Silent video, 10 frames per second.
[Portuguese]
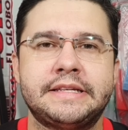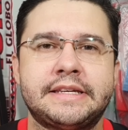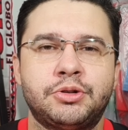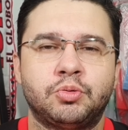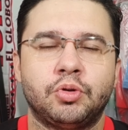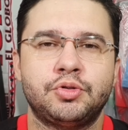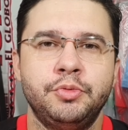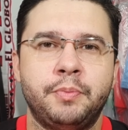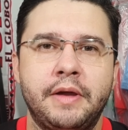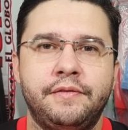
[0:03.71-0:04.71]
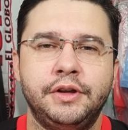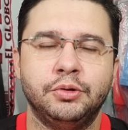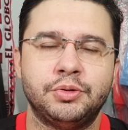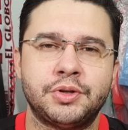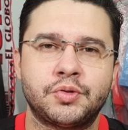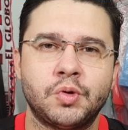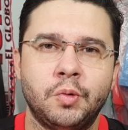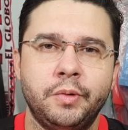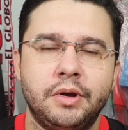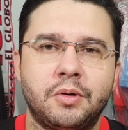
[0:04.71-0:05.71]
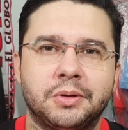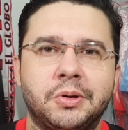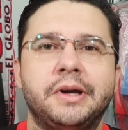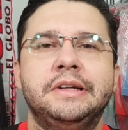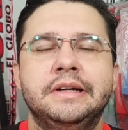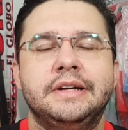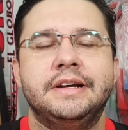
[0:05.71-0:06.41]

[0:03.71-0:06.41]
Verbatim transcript: Sejam todos muito bem-vindos. Eu sou o William Godoy.